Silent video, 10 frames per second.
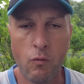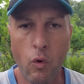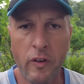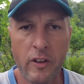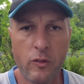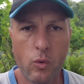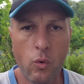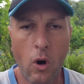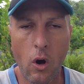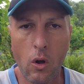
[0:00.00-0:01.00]
Wo wirst
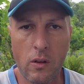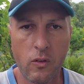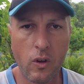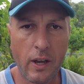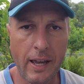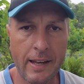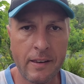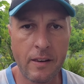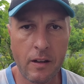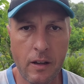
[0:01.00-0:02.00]
du als
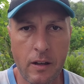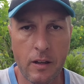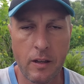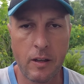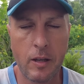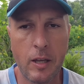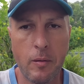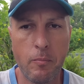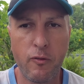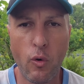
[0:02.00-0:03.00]
Rentner
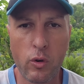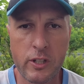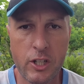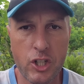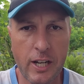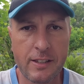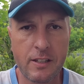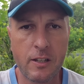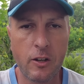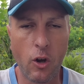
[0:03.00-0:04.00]
im
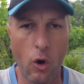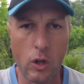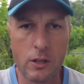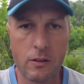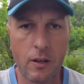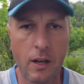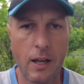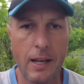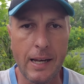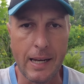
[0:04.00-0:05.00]
fortgeschrittenen Alter
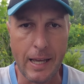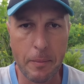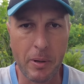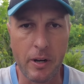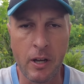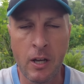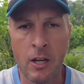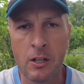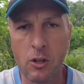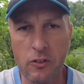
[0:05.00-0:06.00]
leben?
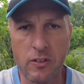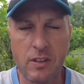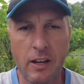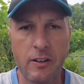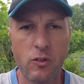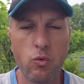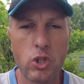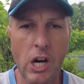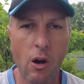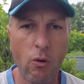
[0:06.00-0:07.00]
Das ist eine
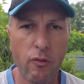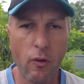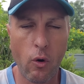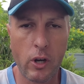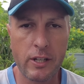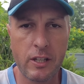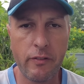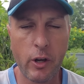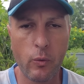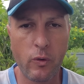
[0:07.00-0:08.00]
Zuschauerfrage,
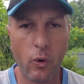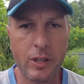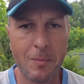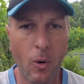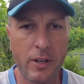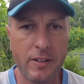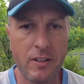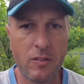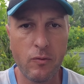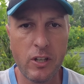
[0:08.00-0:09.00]
die wir uns heute mal in
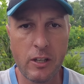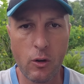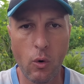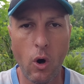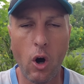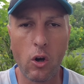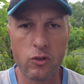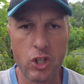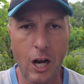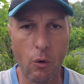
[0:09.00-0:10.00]
diesem Video
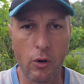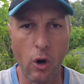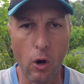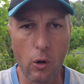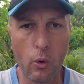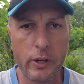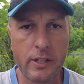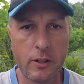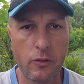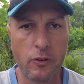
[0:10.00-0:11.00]
anschauen. Hallo
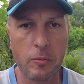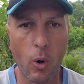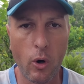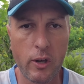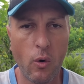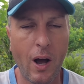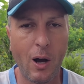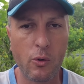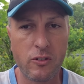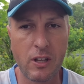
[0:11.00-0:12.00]
Leute, das ist der Mario
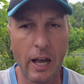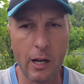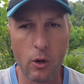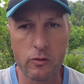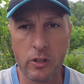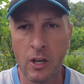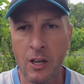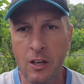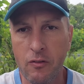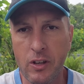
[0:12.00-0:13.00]
aus Thailand.
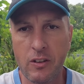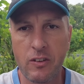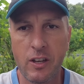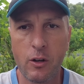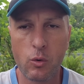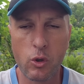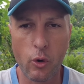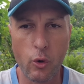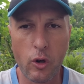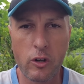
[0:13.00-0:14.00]
Wie ihr sehen oder
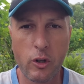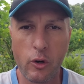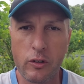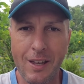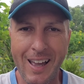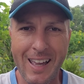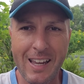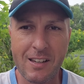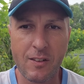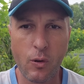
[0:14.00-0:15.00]
hören könnt,
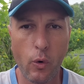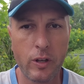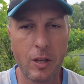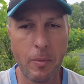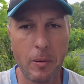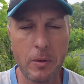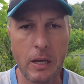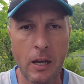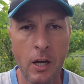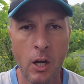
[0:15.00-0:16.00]
regnet es heute bei
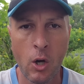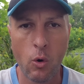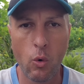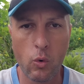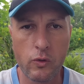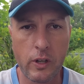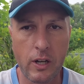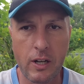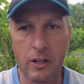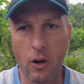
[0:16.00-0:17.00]
mir. Und
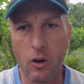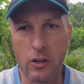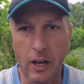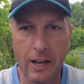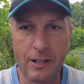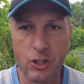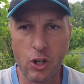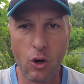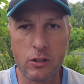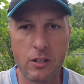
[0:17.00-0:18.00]
äh, ja, eigentlich
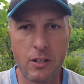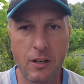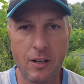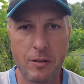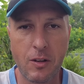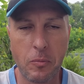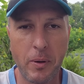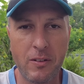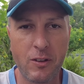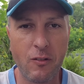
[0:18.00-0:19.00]
gerade äh, das
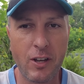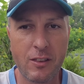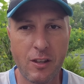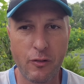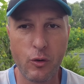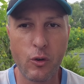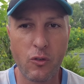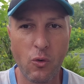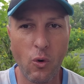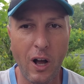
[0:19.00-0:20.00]
beste Wetter für
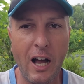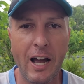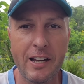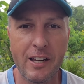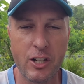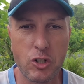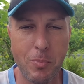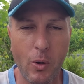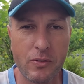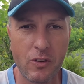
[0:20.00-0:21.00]
so ein
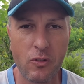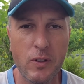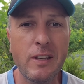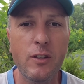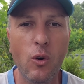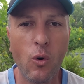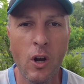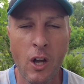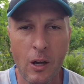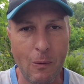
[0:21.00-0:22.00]
entspanntes Video,
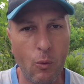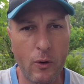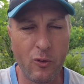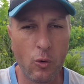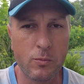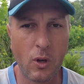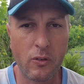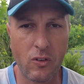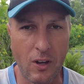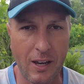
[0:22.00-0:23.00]
wo es um
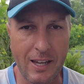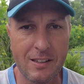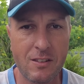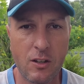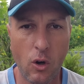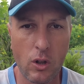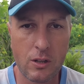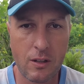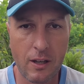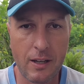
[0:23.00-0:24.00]
das
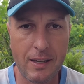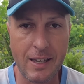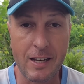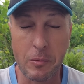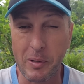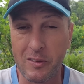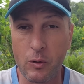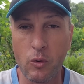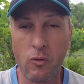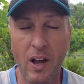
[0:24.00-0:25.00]
Rentenalter geht.
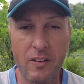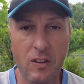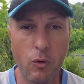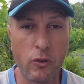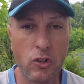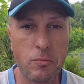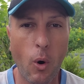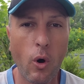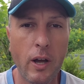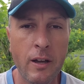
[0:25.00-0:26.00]
Beziehungsweise was ich
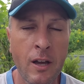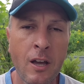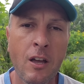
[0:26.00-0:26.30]
mache,